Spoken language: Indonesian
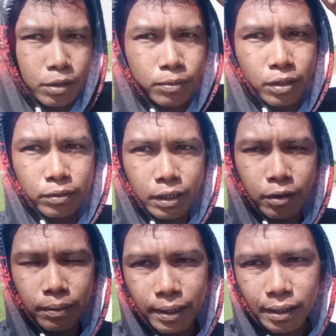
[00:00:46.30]
warahmatullahi
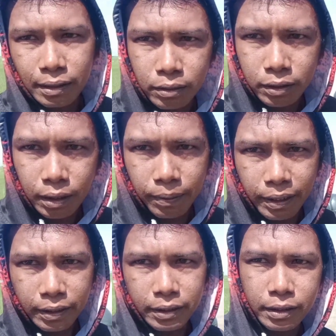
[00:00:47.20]
wabarakatuh
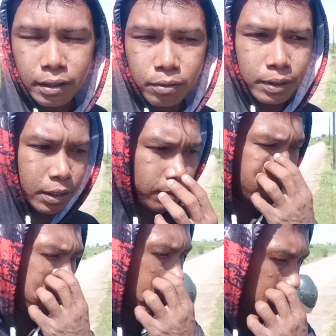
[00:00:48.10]
sahabat channel Rumah
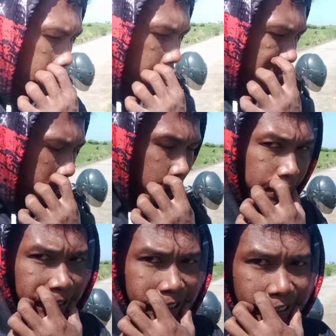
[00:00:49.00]
cimaros.
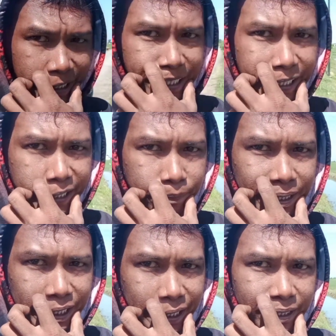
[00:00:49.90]
Oke hari ini
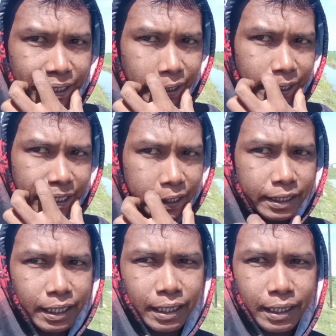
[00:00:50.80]
kembali lagi
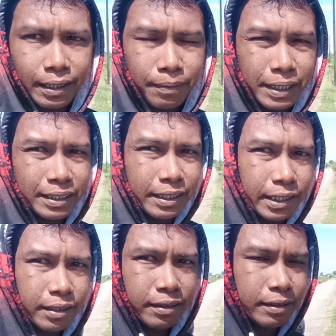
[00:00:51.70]
kita mancing